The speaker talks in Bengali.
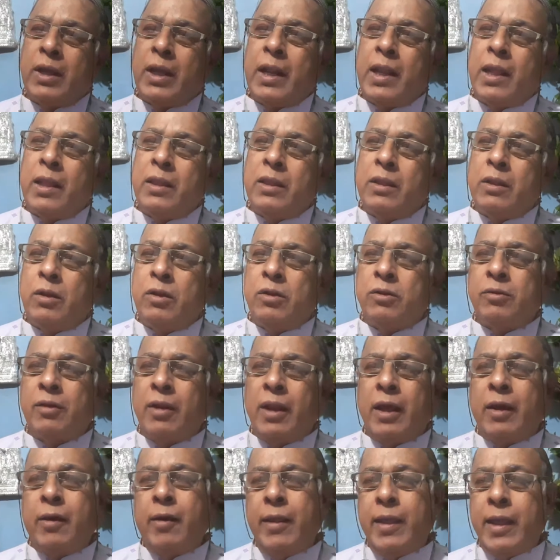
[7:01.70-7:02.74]
জ্ঞানাঞ্জন
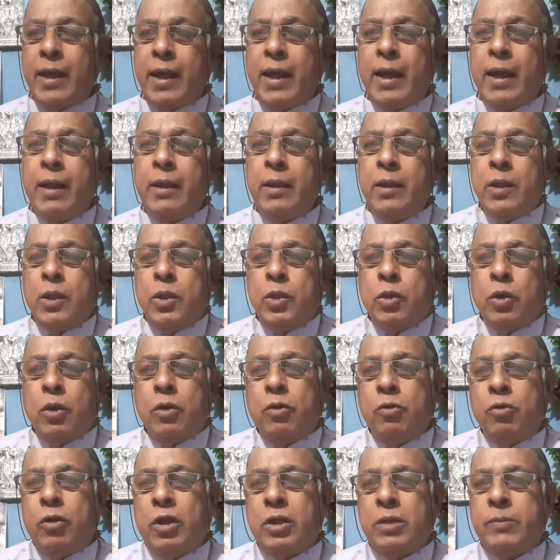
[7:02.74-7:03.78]
শলাকয়া
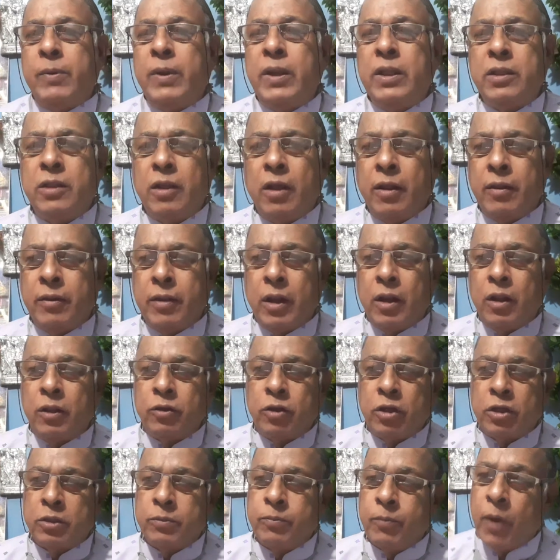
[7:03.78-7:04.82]
চক্ষুরাস মিলিতং যেন
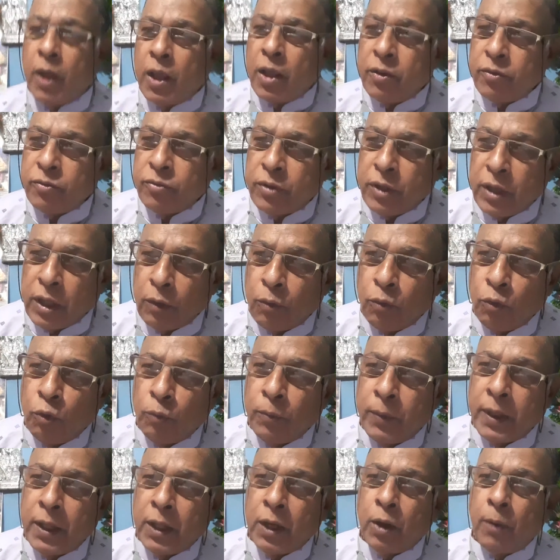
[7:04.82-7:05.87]
তস্ময় শ্রী
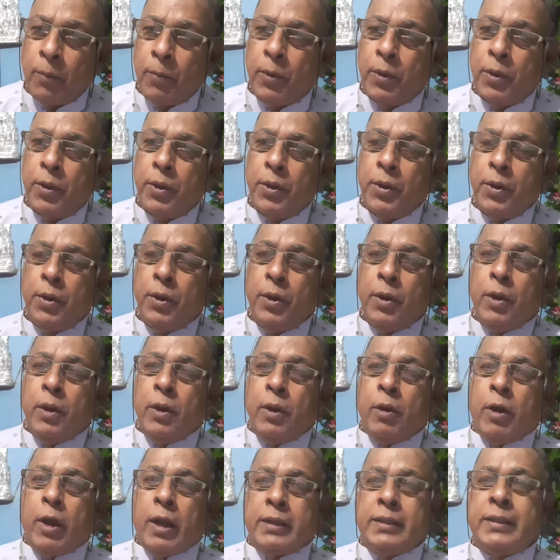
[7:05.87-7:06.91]
গুরুবে নম
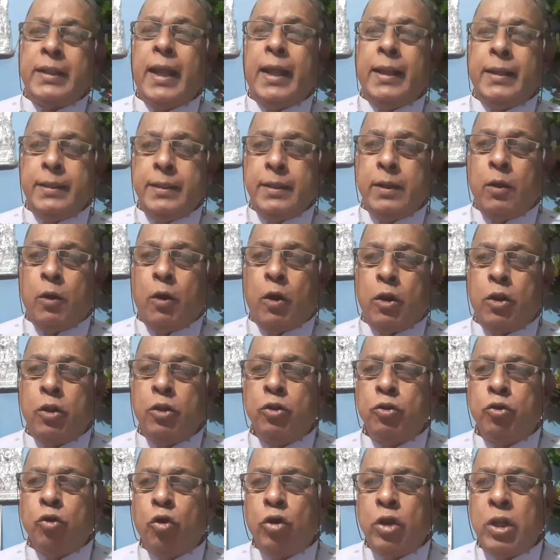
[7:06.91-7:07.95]
অর্থাৎ
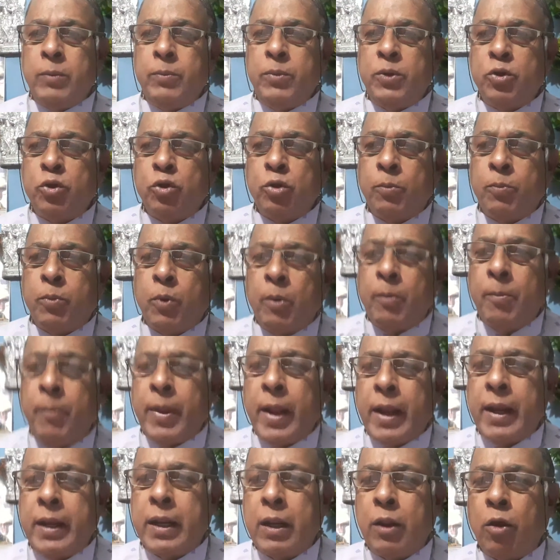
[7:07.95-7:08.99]
অনন্ত কোটি বিশ্ব
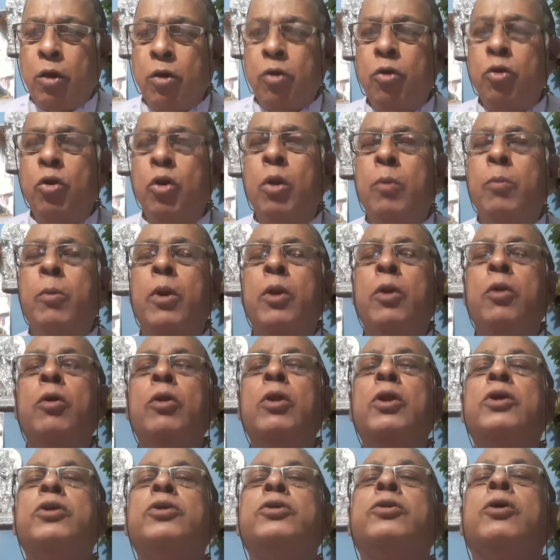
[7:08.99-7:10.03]
ব্রহ্মাণ্ডের অখণ্ড
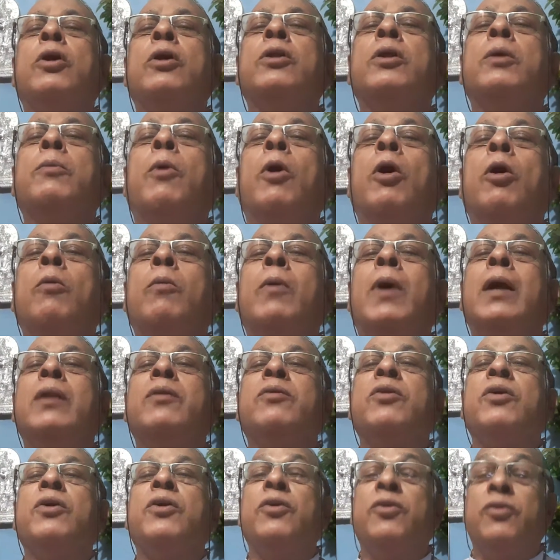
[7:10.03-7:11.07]
মন্ডলেশ্বর যে ভগবান
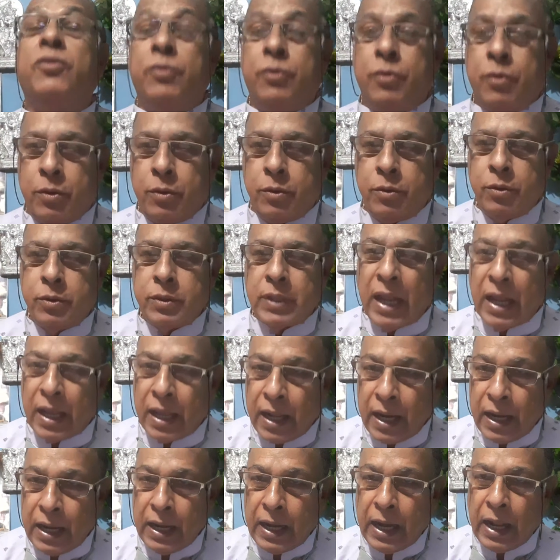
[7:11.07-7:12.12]
শ্রীকৃষ্ণ
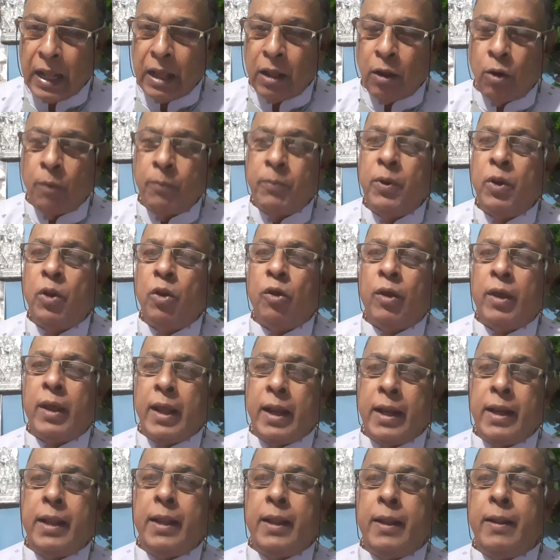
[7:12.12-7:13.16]
সাকার নিরাকার অভিন্ন
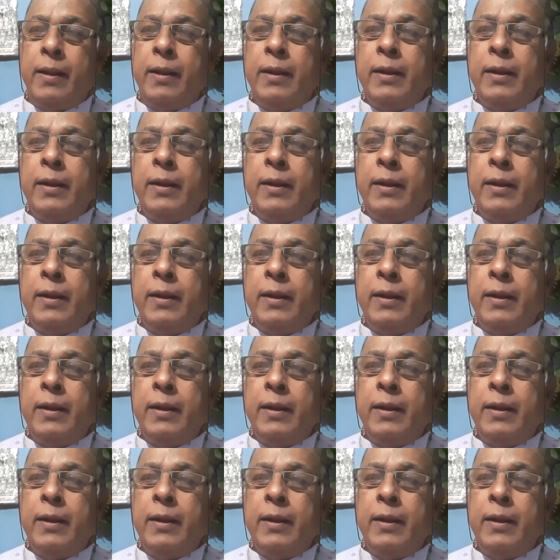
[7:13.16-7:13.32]
জ্ঞানে